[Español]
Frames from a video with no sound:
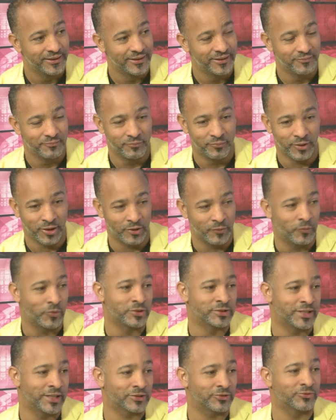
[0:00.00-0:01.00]
porque los
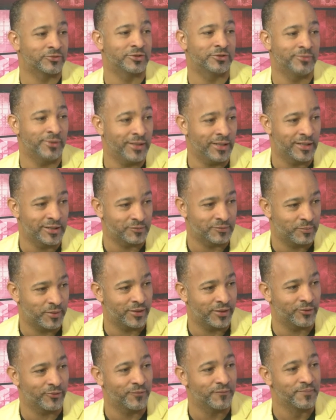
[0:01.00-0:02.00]
policías son civiles,
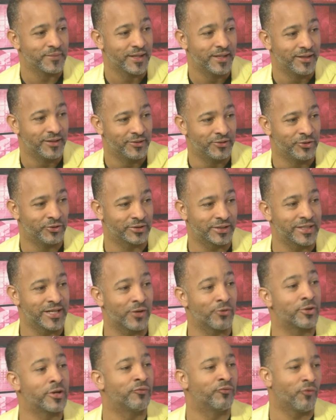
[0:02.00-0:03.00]
pero no tenía
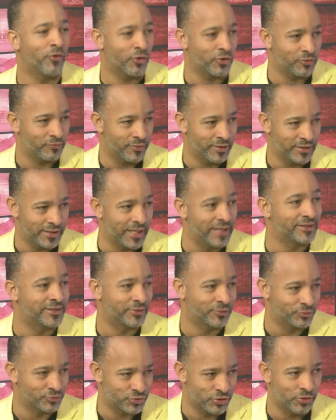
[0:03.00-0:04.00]
el uniforme de la
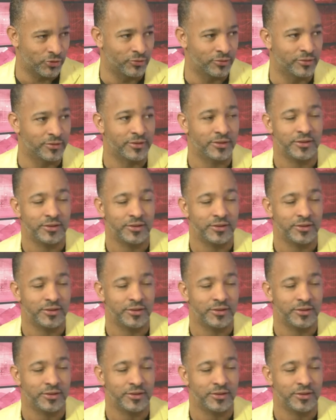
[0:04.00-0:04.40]
institución. el uniforme